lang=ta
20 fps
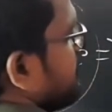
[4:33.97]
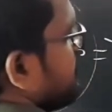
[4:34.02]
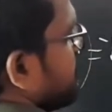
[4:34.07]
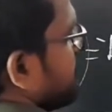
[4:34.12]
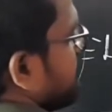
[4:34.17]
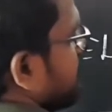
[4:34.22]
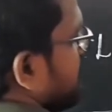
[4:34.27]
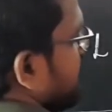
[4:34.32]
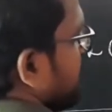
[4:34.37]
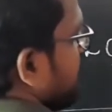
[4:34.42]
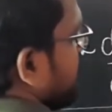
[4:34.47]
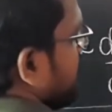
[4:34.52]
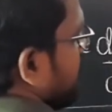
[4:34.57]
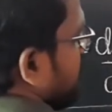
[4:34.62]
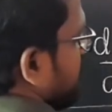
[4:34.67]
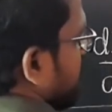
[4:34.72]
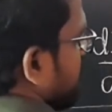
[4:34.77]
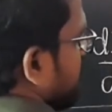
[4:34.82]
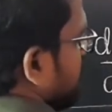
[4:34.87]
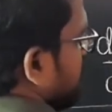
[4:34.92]
திஸ்
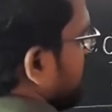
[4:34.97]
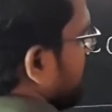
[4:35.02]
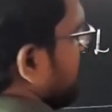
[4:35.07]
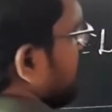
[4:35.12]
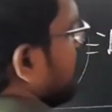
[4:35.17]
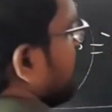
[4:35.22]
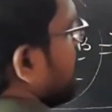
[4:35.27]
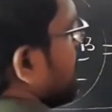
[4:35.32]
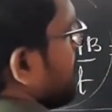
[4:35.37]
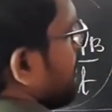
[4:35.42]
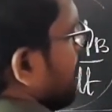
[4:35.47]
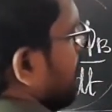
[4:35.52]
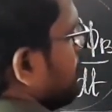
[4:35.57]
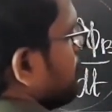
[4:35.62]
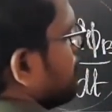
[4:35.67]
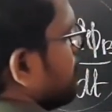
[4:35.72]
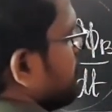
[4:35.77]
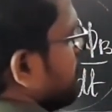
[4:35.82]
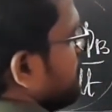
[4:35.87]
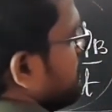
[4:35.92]
எல்
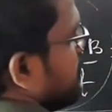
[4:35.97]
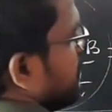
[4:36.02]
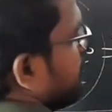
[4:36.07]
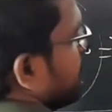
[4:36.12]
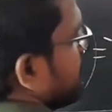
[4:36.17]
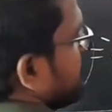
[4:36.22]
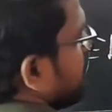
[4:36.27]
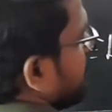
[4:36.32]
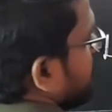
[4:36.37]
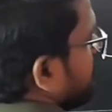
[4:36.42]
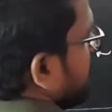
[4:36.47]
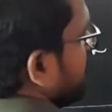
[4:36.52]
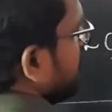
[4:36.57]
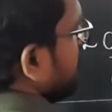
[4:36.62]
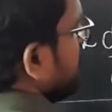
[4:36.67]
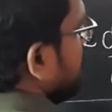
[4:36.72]
ஸோ இதுதான் வந்து நம்ம